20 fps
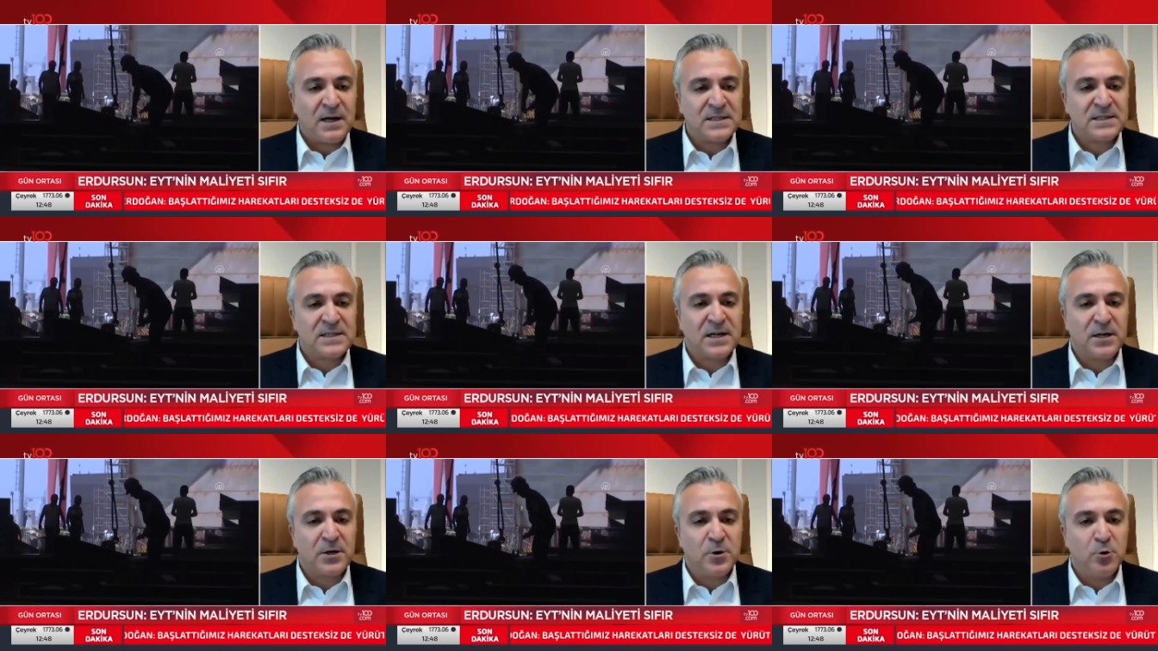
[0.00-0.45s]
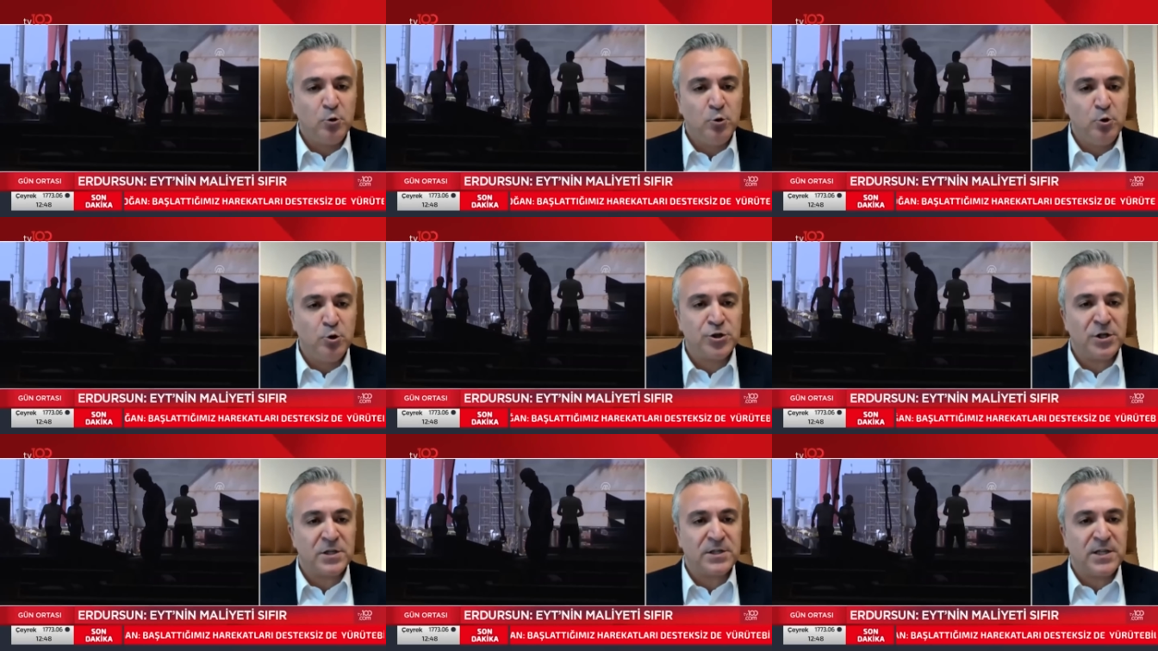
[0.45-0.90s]
Asgari
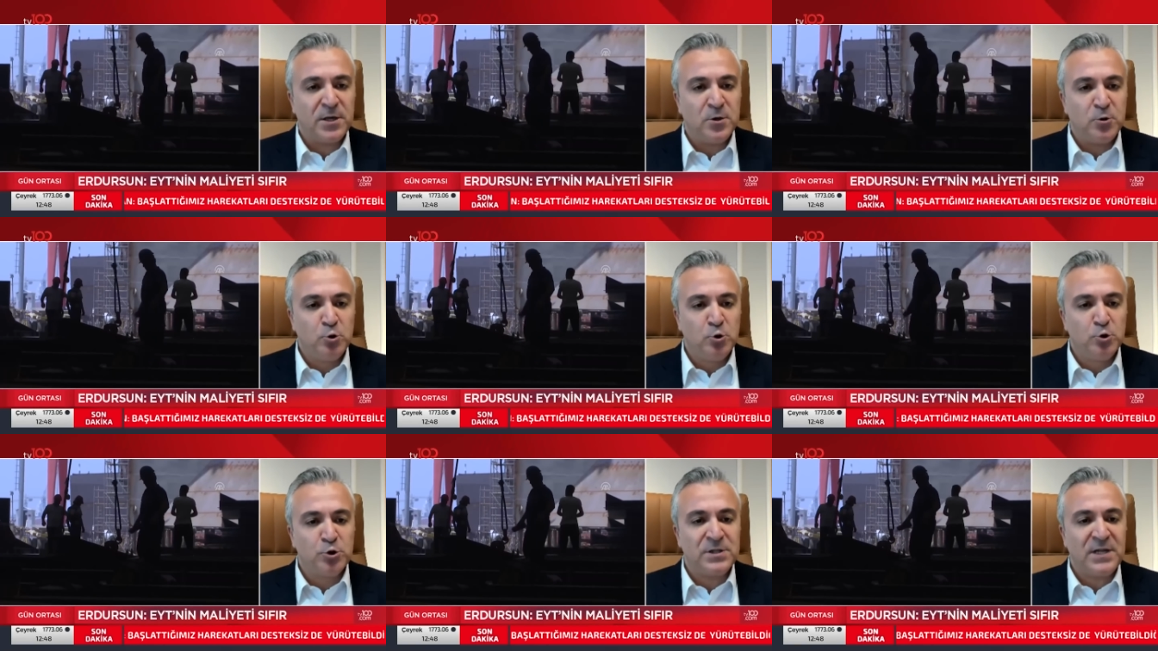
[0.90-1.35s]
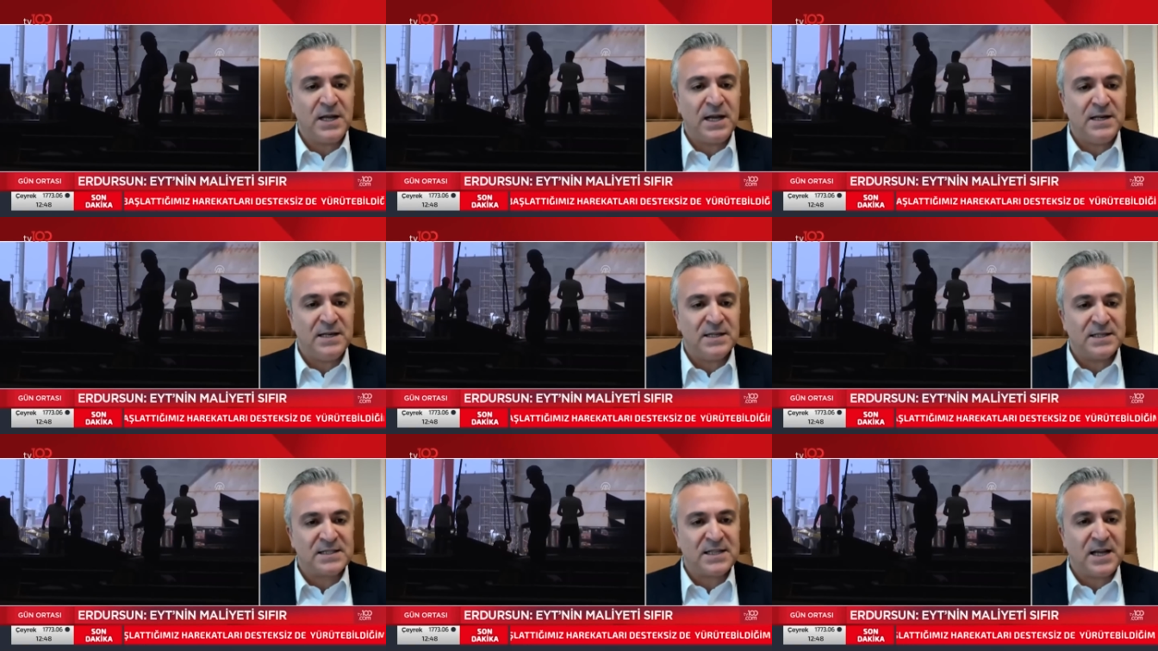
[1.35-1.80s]
ücrete
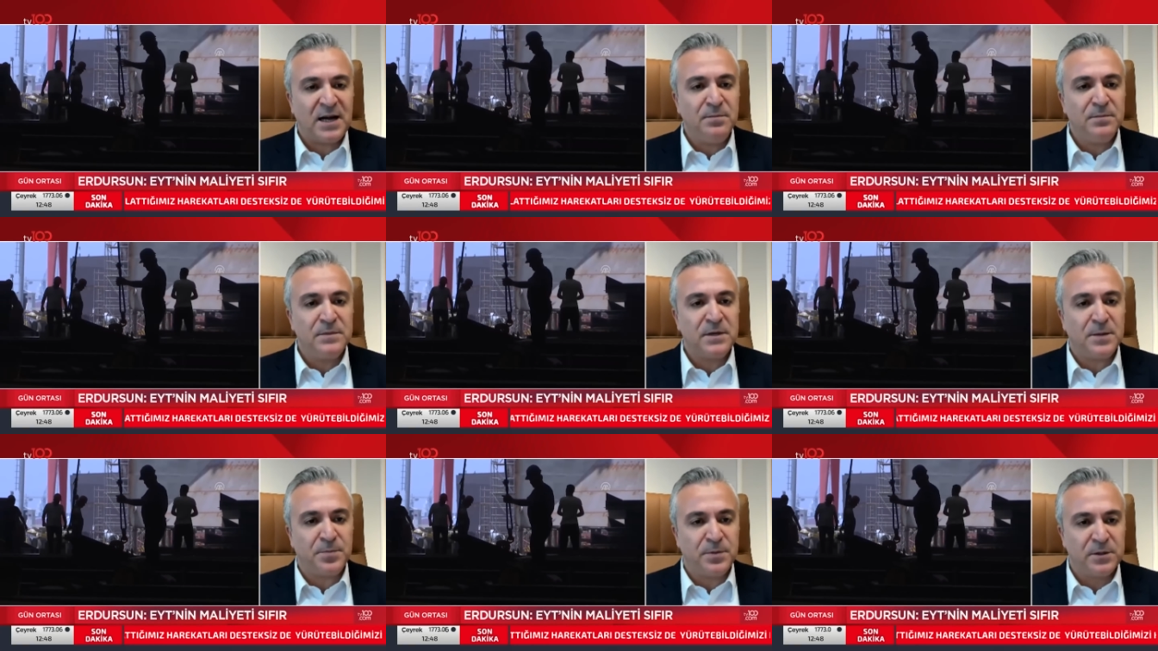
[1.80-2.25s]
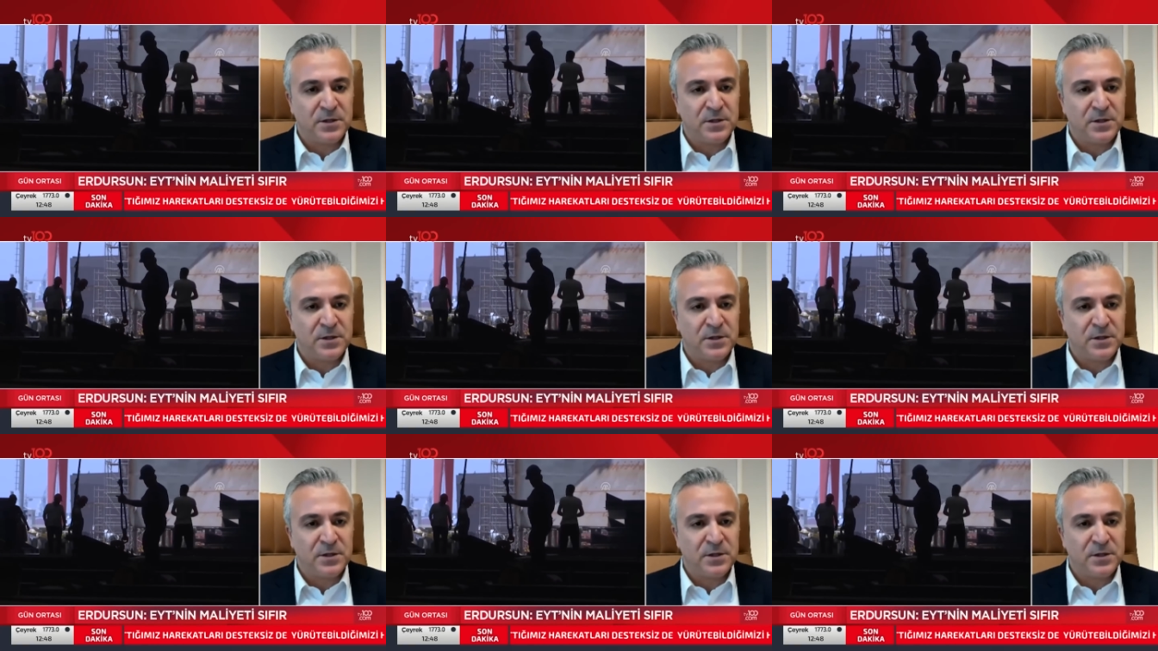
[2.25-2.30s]
%50 zam